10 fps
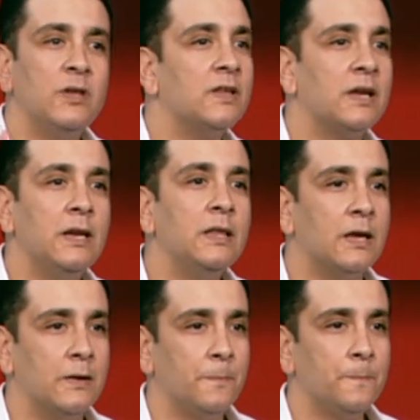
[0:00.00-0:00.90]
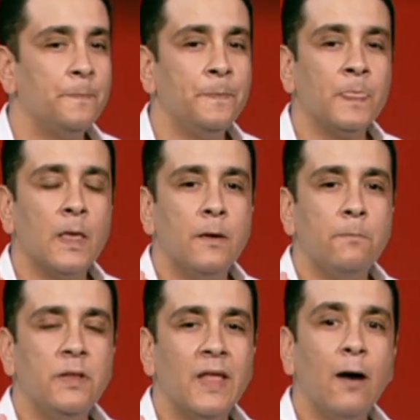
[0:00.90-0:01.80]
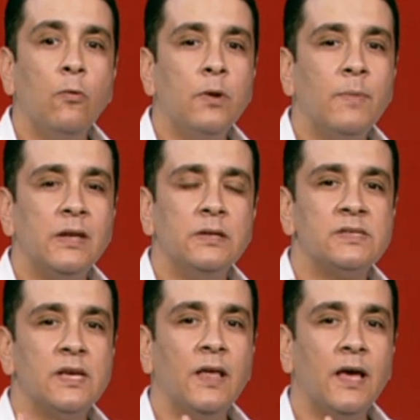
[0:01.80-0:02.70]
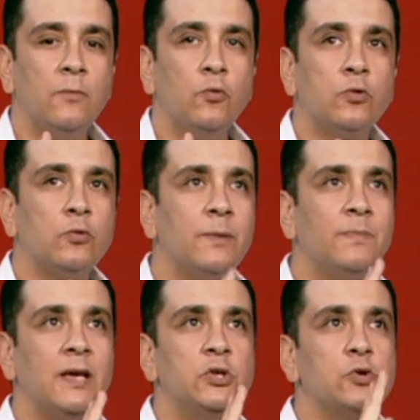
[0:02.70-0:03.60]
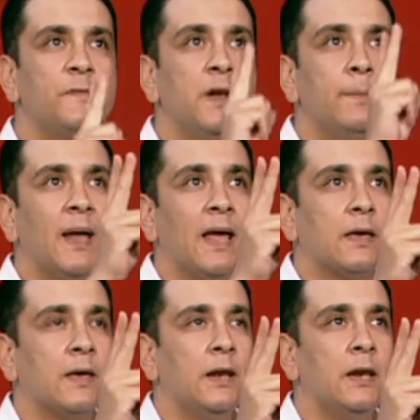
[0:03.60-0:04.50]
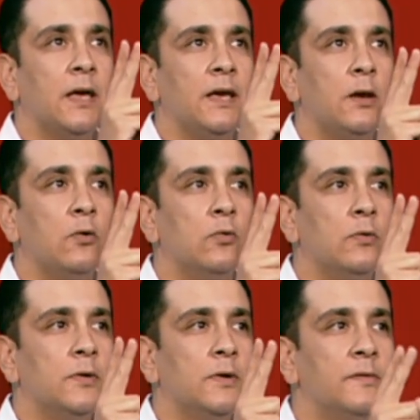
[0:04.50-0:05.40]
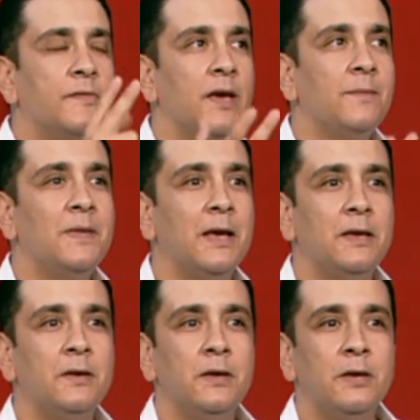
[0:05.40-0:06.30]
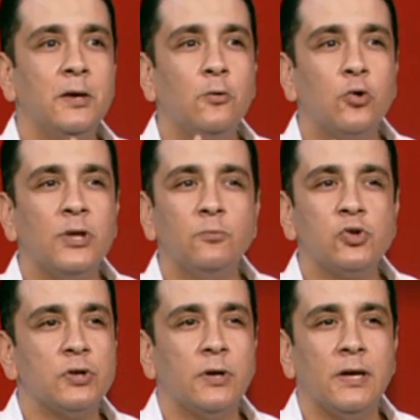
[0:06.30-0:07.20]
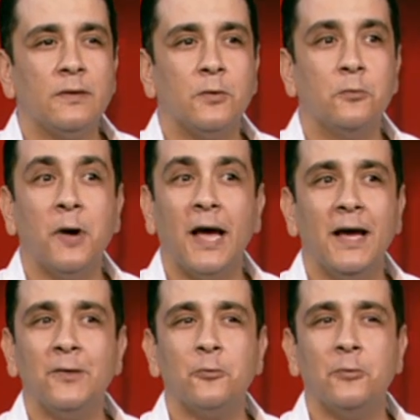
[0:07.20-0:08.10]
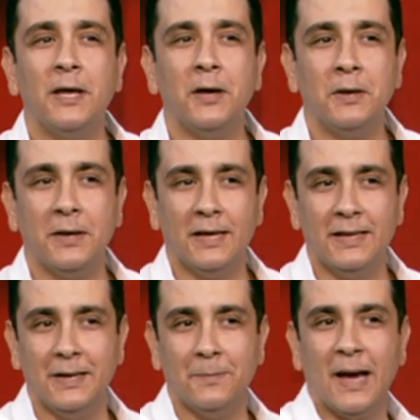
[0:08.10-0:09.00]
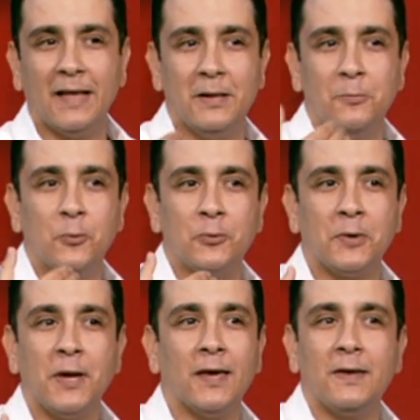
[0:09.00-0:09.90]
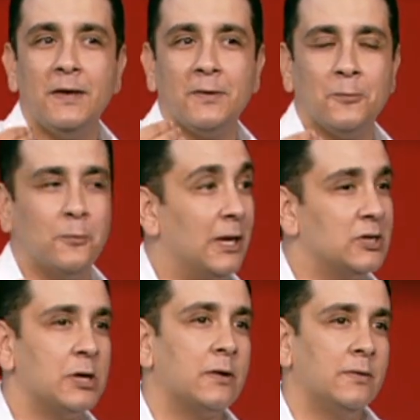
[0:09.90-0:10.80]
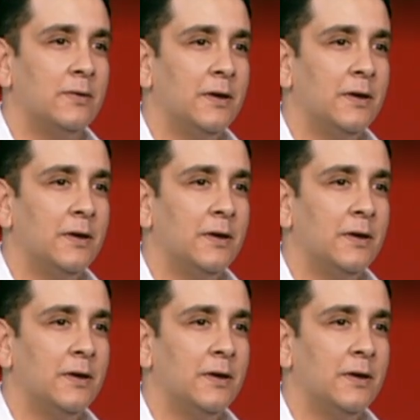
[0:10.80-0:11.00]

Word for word: كلنا داخلينها صح من اول ما الانسان هيموت ويبدا يشوف الملك اللي جاي له فهيبدا يجي له كده بشريات هو حياته كلها يعني اللي بعد الموت رايح خير ولا شر